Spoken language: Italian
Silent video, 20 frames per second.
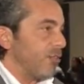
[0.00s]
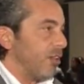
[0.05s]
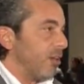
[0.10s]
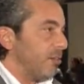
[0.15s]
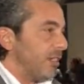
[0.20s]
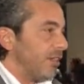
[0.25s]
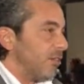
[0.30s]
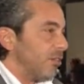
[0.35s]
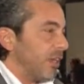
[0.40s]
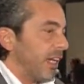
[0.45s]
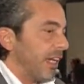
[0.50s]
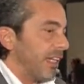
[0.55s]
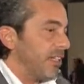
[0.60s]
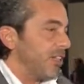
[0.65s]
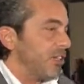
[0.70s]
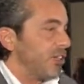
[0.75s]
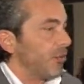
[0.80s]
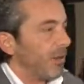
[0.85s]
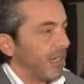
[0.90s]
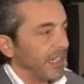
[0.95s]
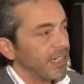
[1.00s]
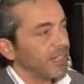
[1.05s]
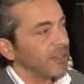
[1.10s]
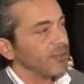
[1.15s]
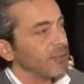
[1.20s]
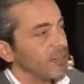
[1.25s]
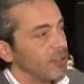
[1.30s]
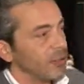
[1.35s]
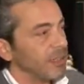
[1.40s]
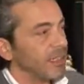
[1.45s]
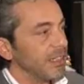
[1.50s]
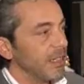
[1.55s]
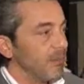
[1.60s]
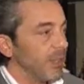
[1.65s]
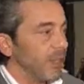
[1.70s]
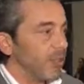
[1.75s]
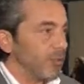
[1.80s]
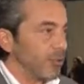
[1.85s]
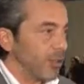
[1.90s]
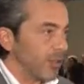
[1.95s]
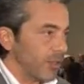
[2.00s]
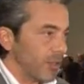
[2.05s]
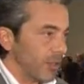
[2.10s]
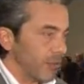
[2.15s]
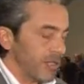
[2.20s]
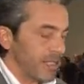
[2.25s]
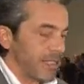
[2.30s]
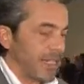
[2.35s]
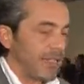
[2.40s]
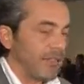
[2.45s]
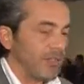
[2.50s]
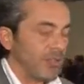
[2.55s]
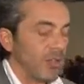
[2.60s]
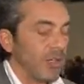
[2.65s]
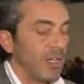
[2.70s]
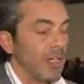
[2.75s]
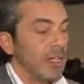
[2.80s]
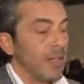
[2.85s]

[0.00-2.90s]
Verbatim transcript: da una persona che gli dice guarda ti consiglio questo albergo piuttosto che quest'altro.